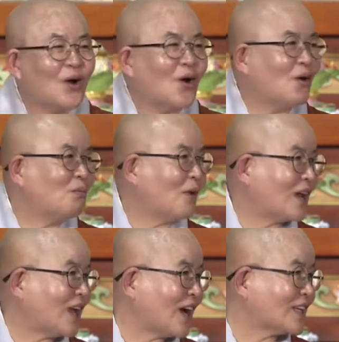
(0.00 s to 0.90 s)

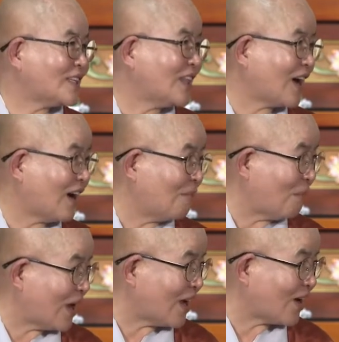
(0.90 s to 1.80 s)
얼마나 기대가
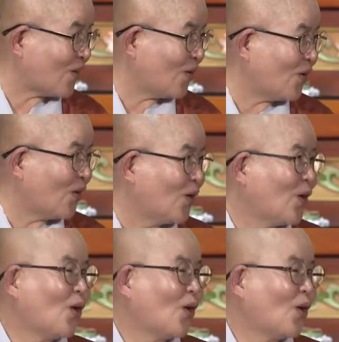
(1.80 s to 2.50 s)
많았고